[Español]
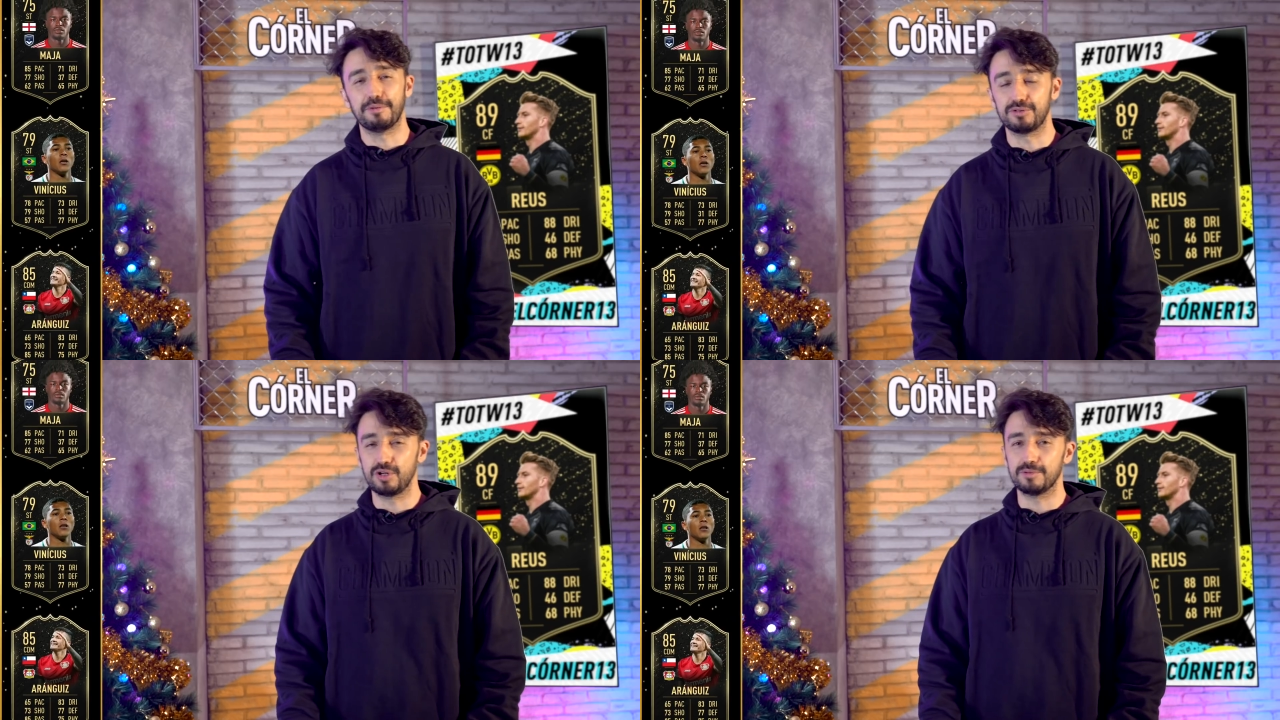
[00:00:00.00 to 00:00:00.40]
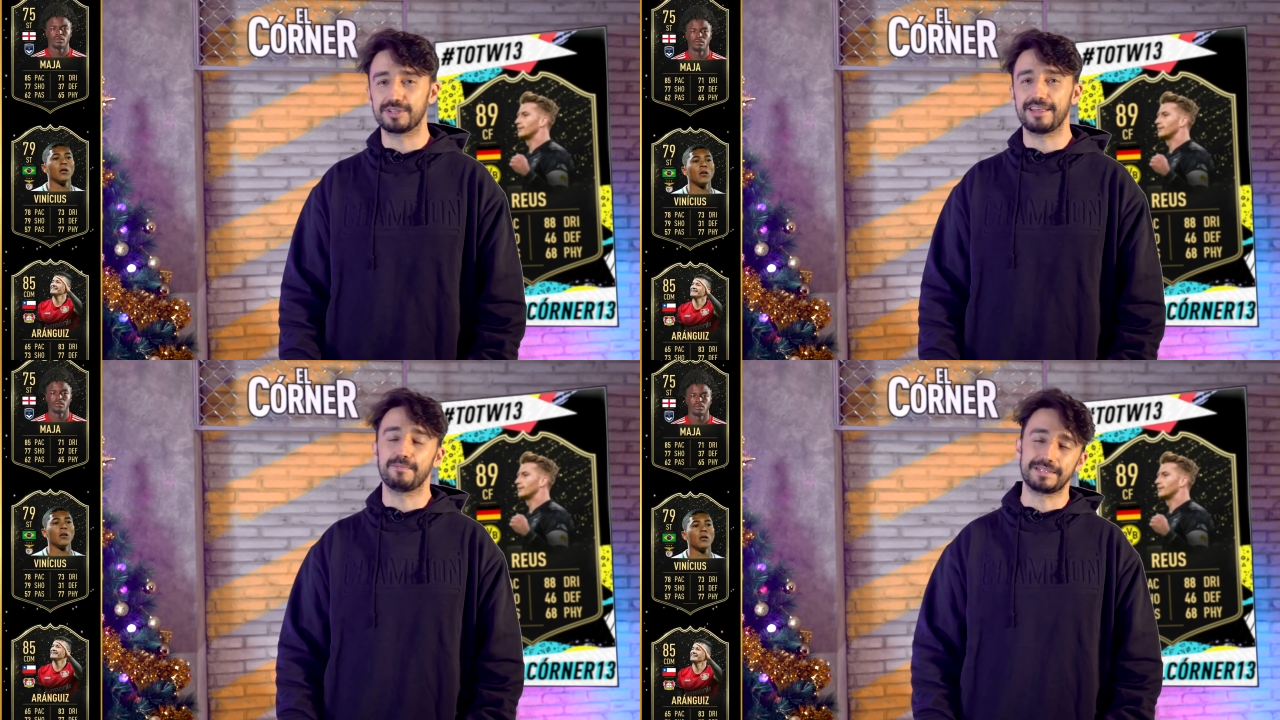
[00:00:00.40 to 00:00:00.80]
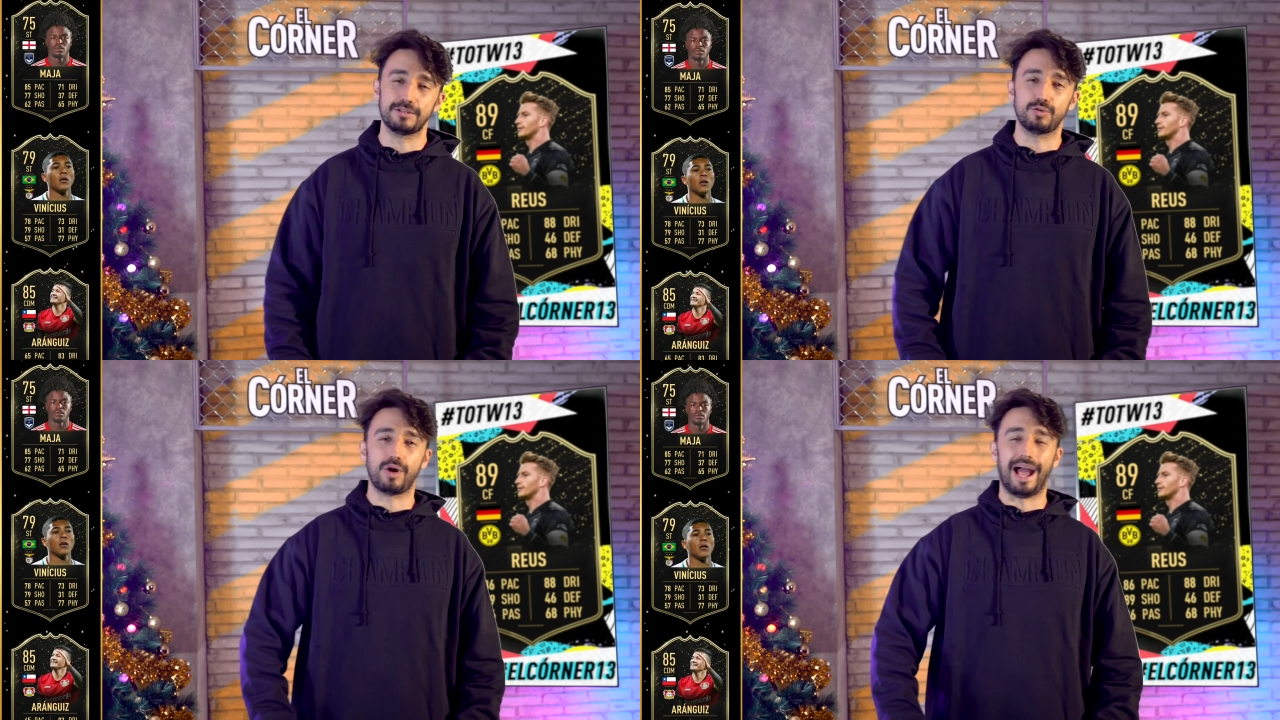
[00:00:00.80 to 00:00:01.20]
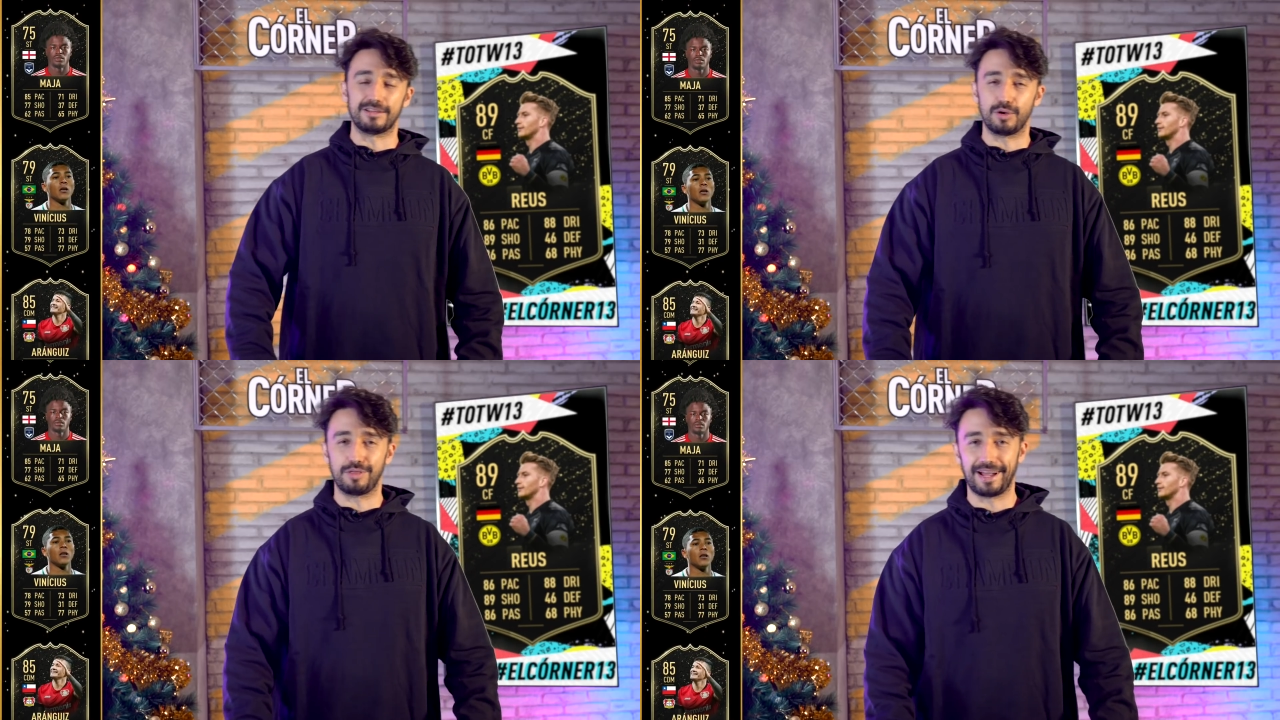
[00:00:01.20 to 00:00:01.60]
como tuvimos el año pasado
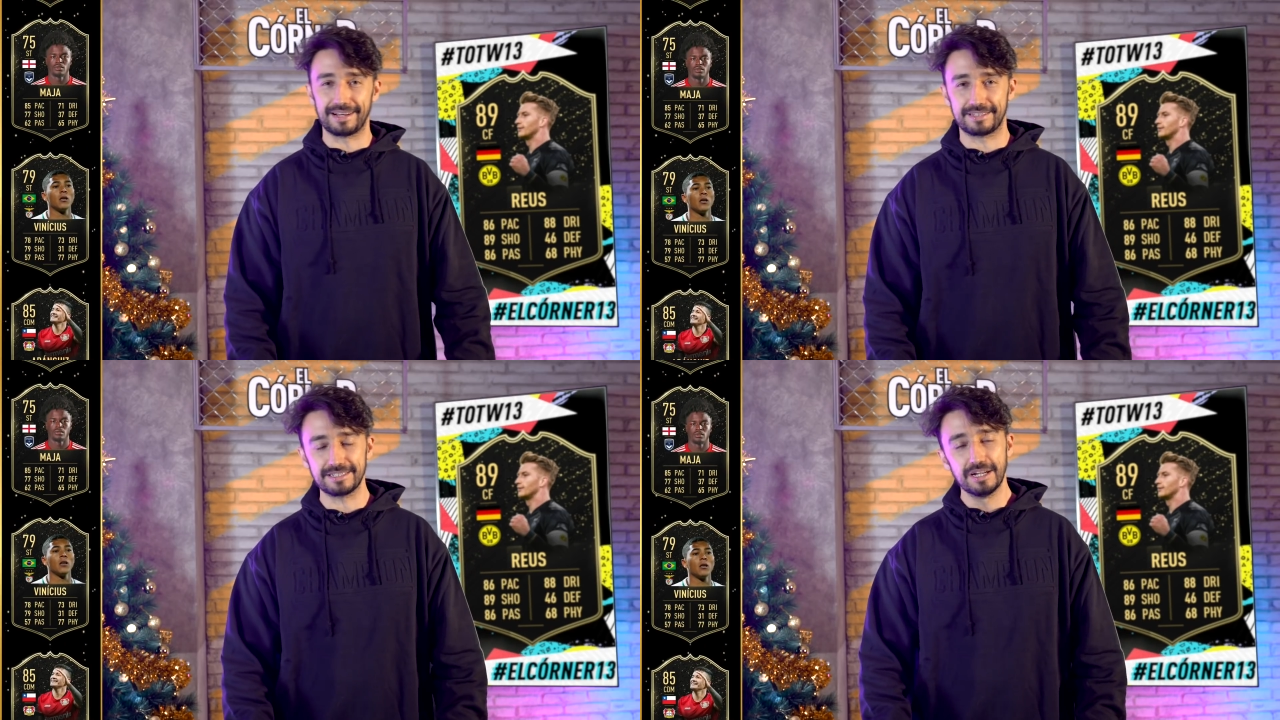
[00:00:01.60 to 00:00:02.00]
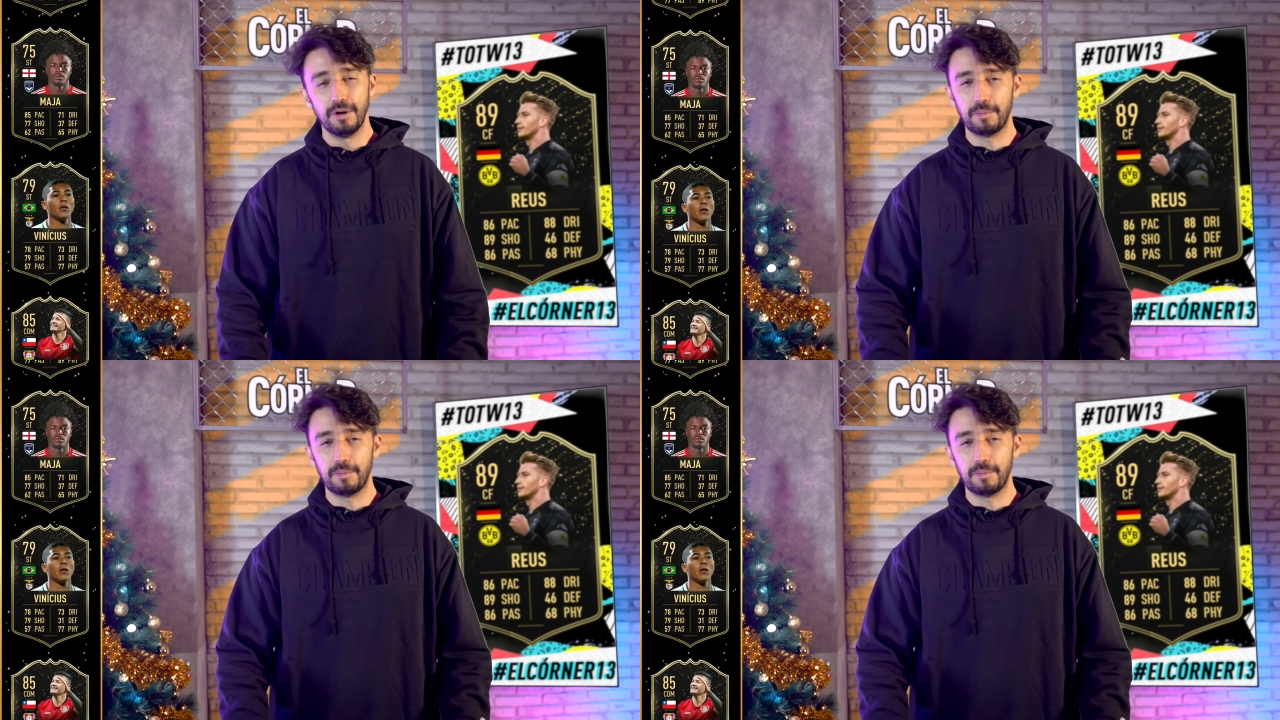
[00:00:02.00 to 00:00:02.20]
14 cartas,